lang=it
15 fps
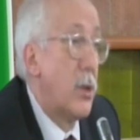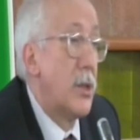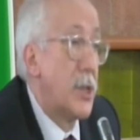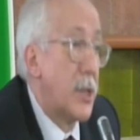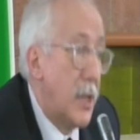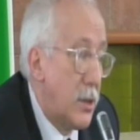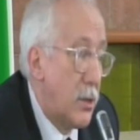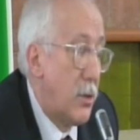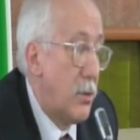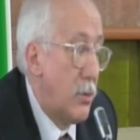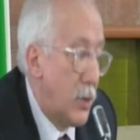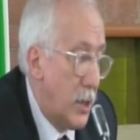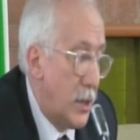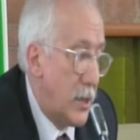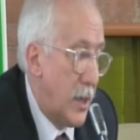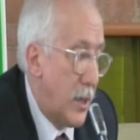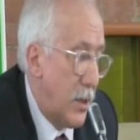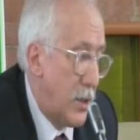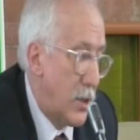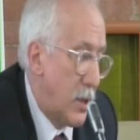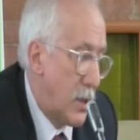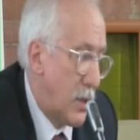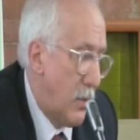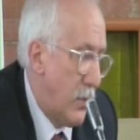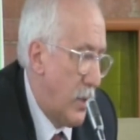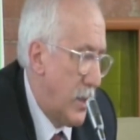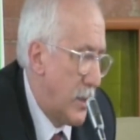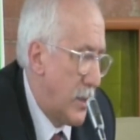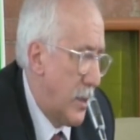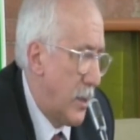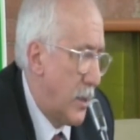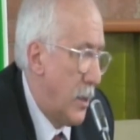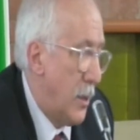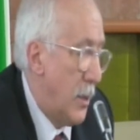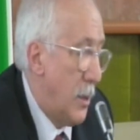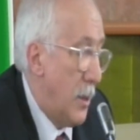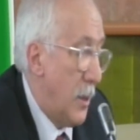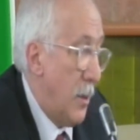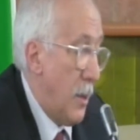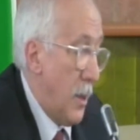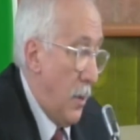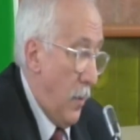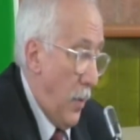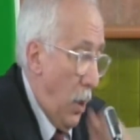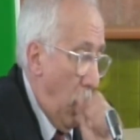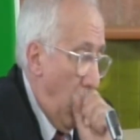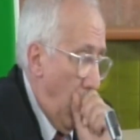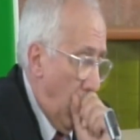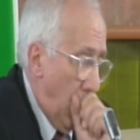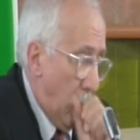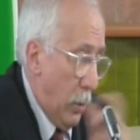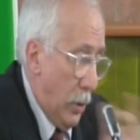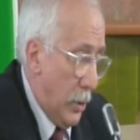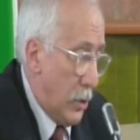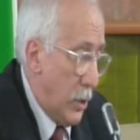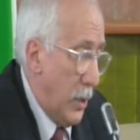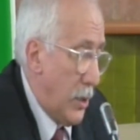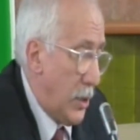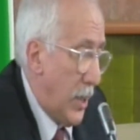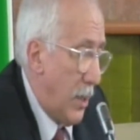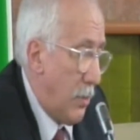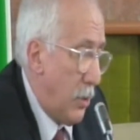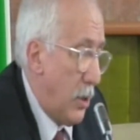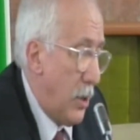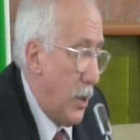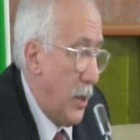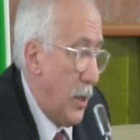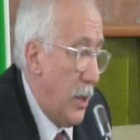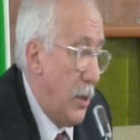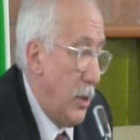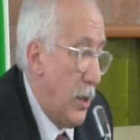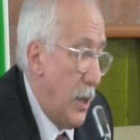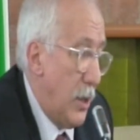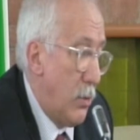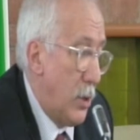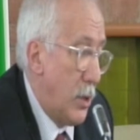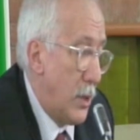non consentono di utilizzare risorse finanziarie. Quindi siamo in, in